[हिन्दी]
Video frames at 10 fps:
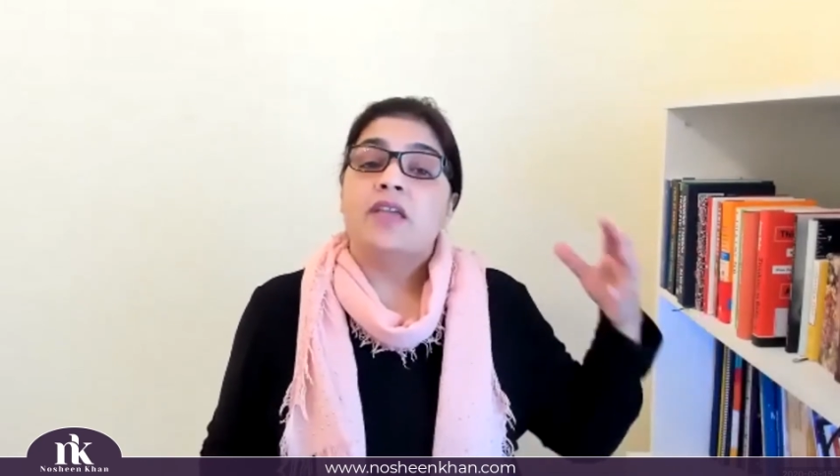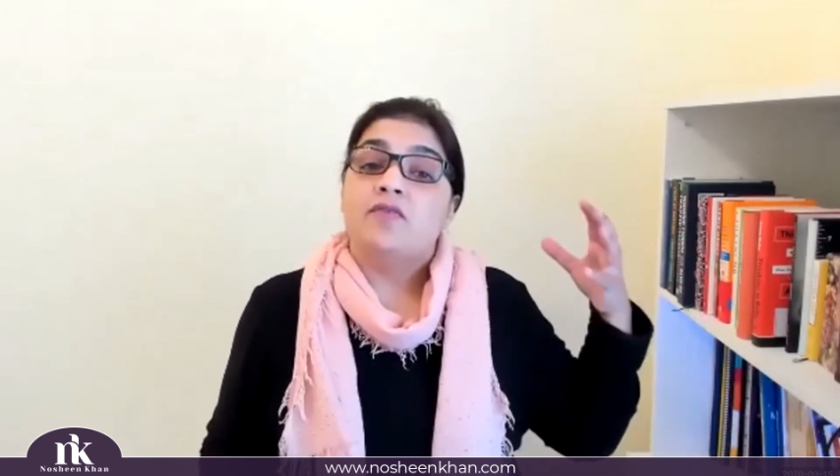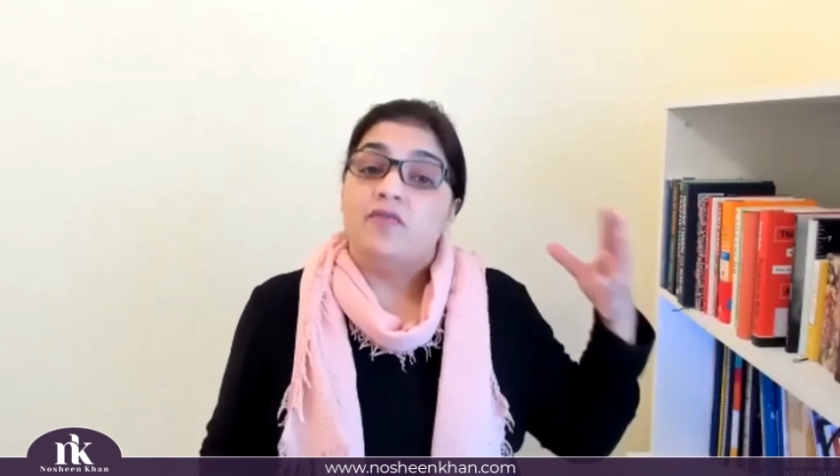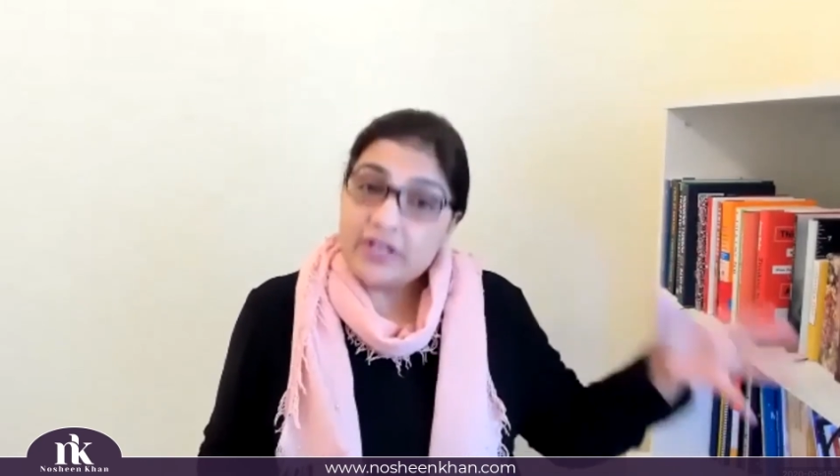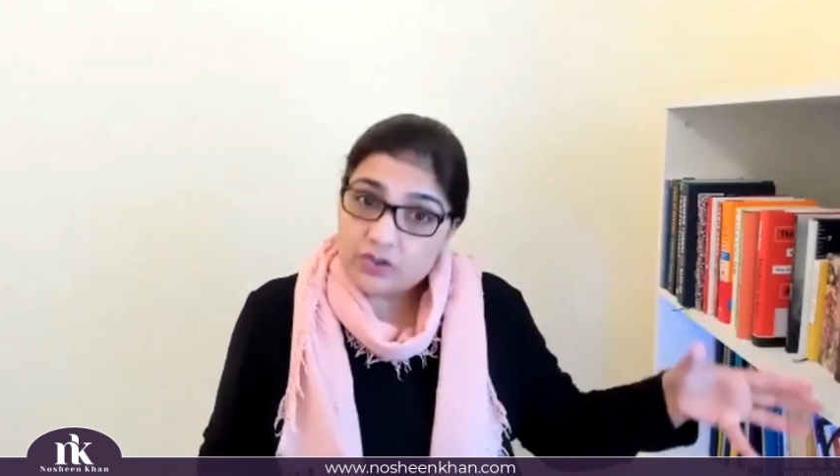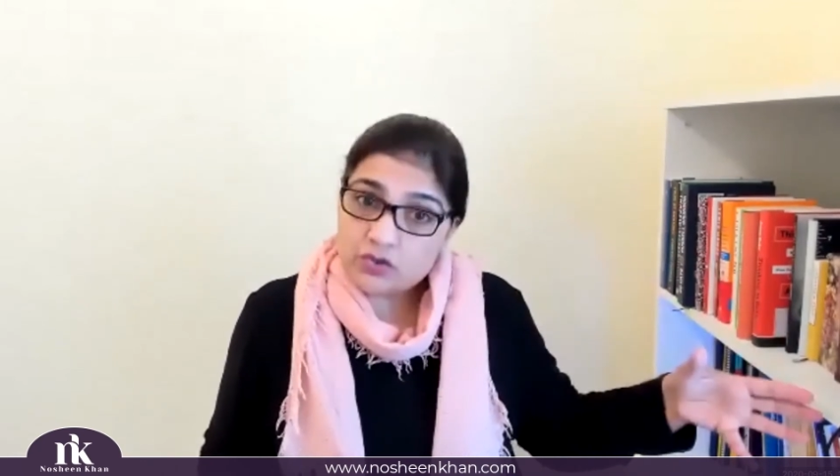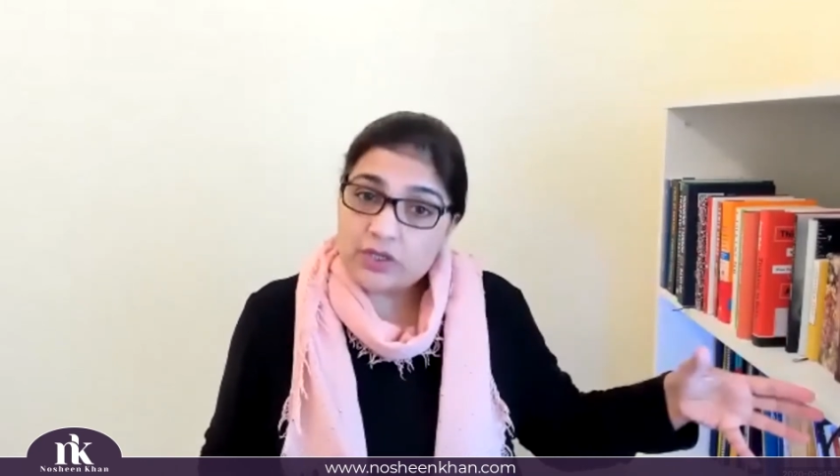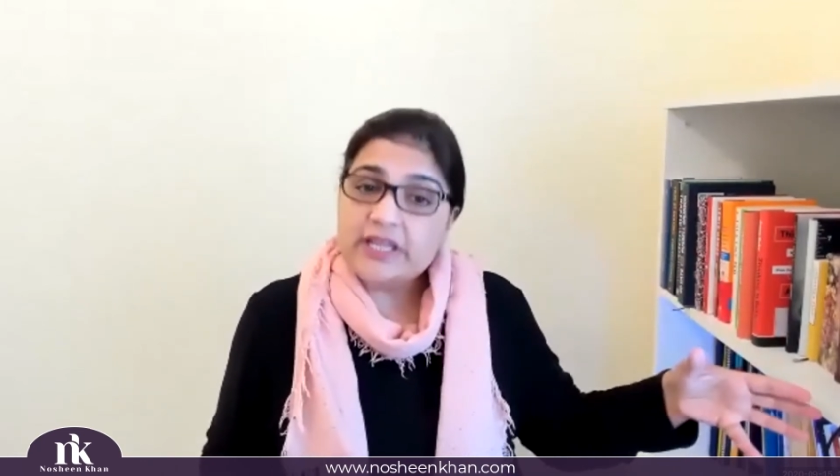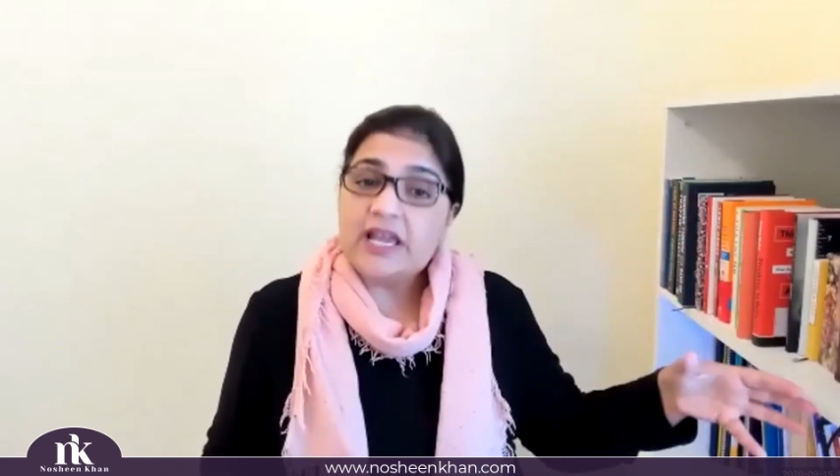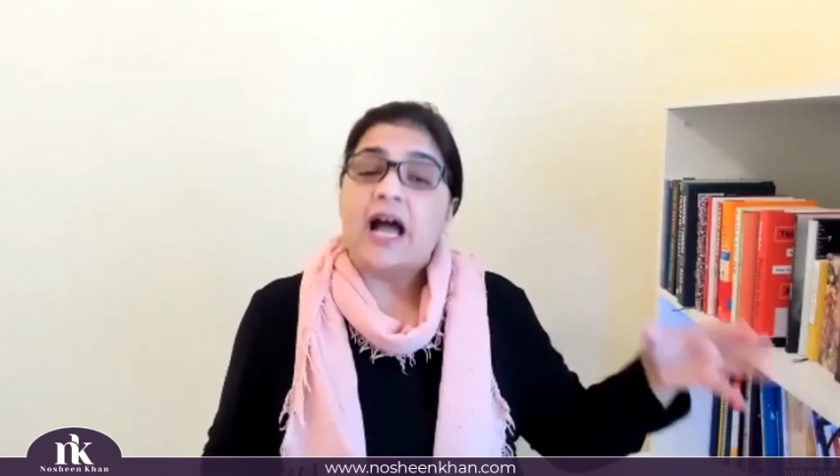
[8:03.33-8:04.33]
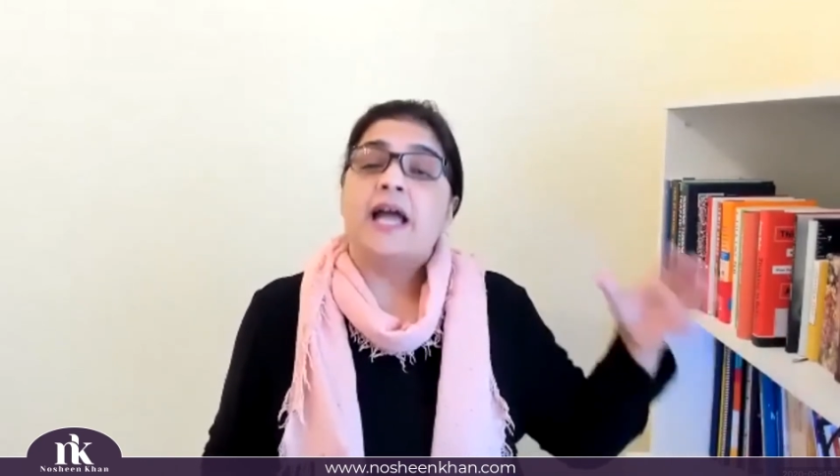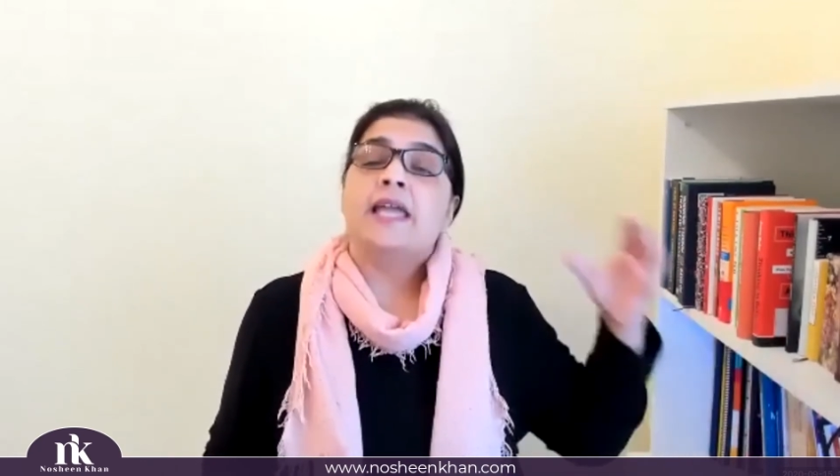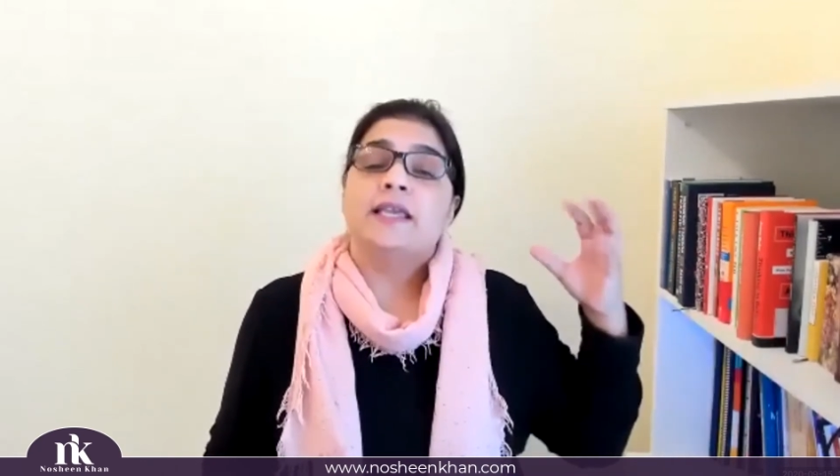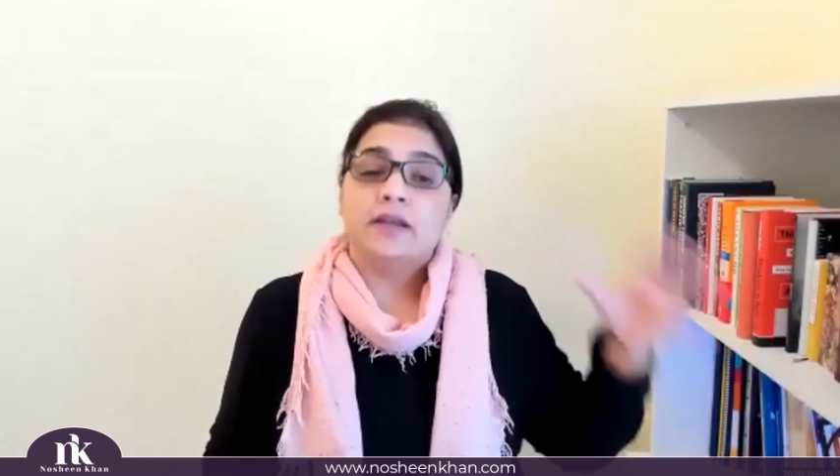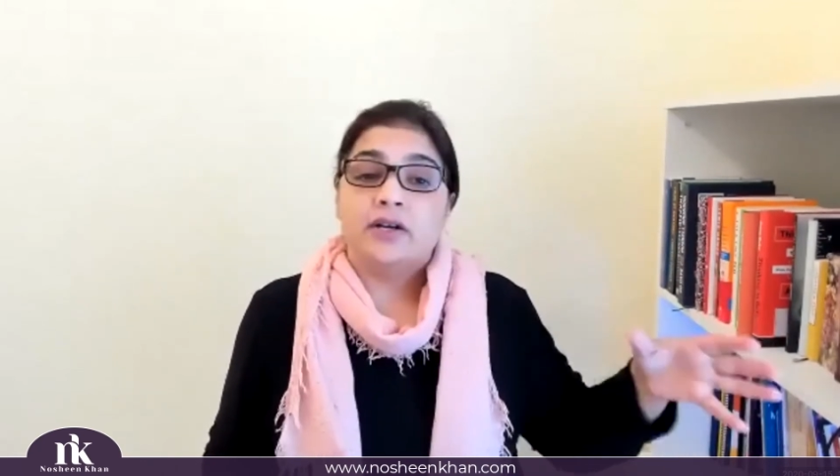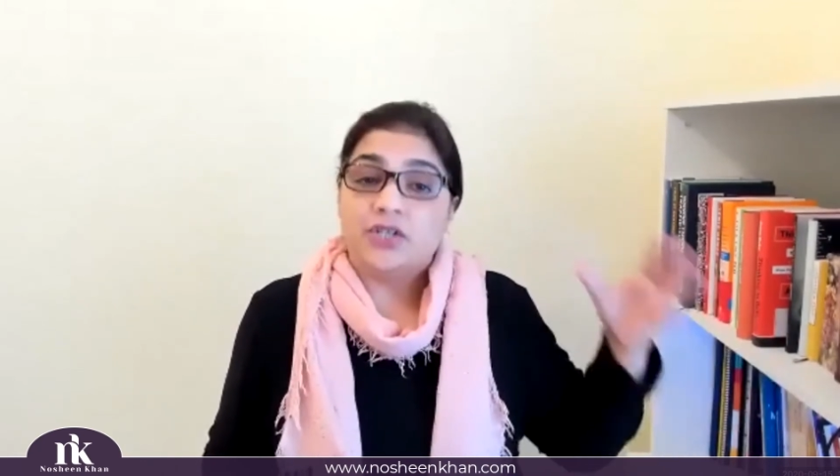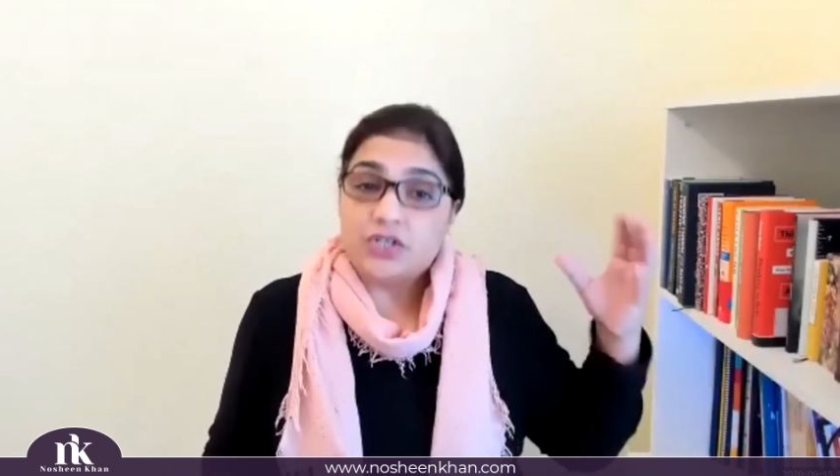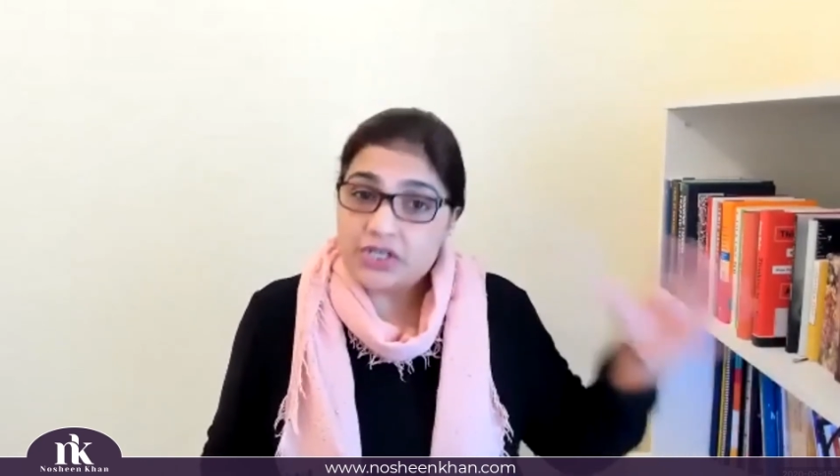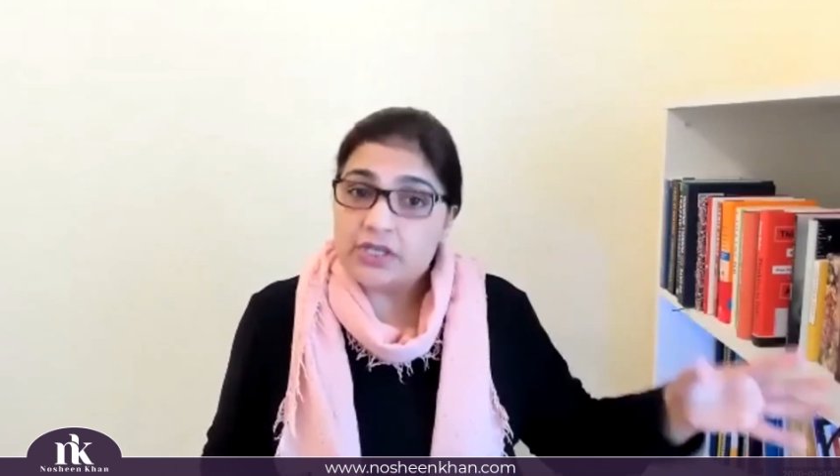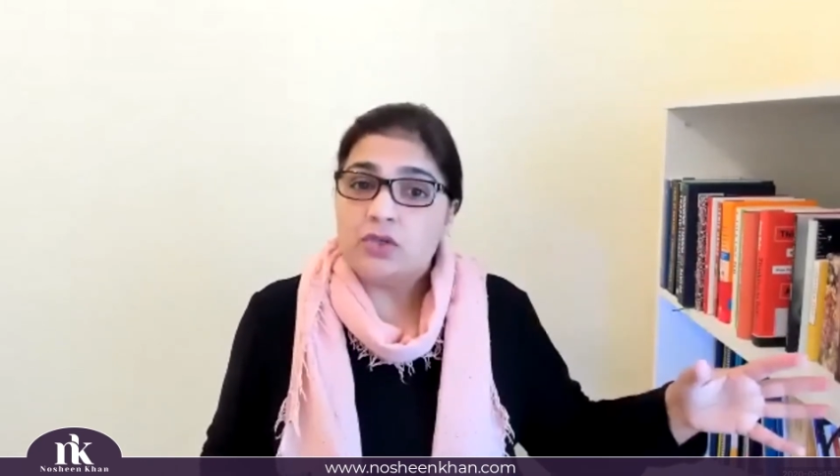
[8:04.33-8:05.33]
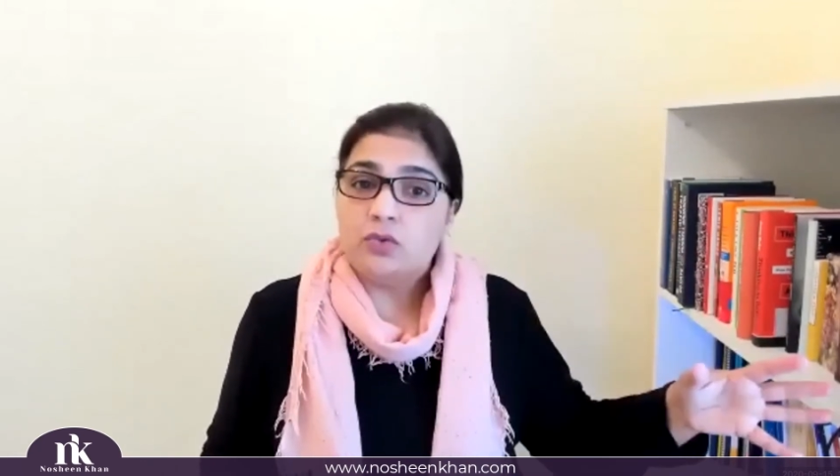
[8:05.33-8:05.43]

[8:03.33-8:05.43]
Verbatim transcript: इवेंचुअली आई गारंटी